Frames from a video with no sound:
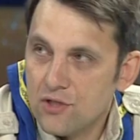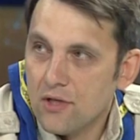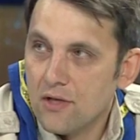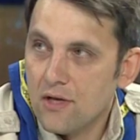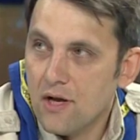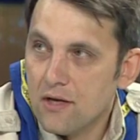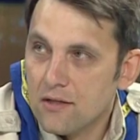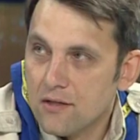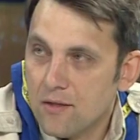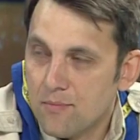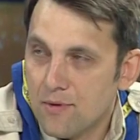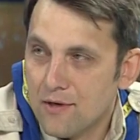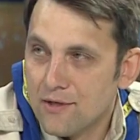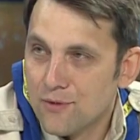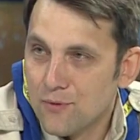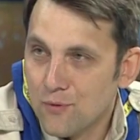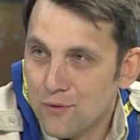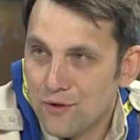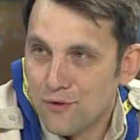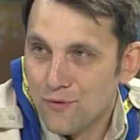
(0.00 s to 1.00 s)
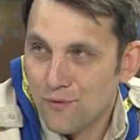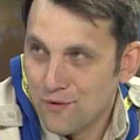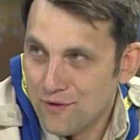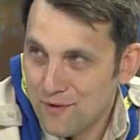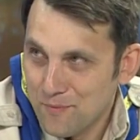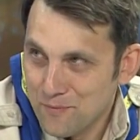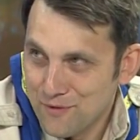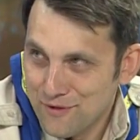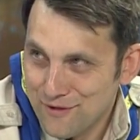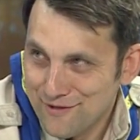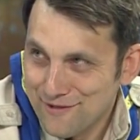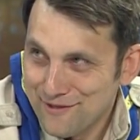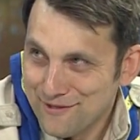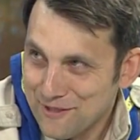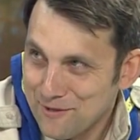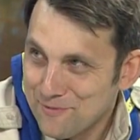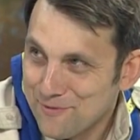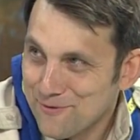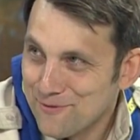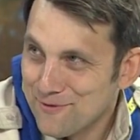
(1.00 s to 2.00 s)
как это происходит, но это мы сейчас
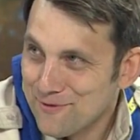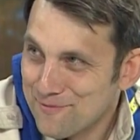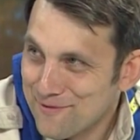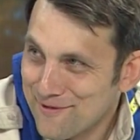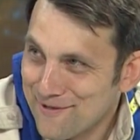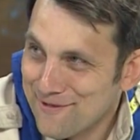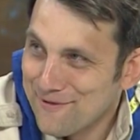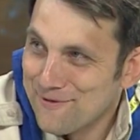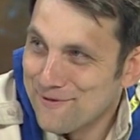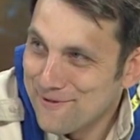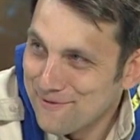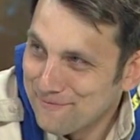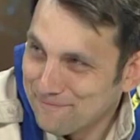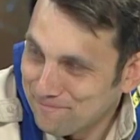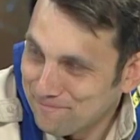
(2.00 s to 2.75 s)
дальше обсудим, надеюсь.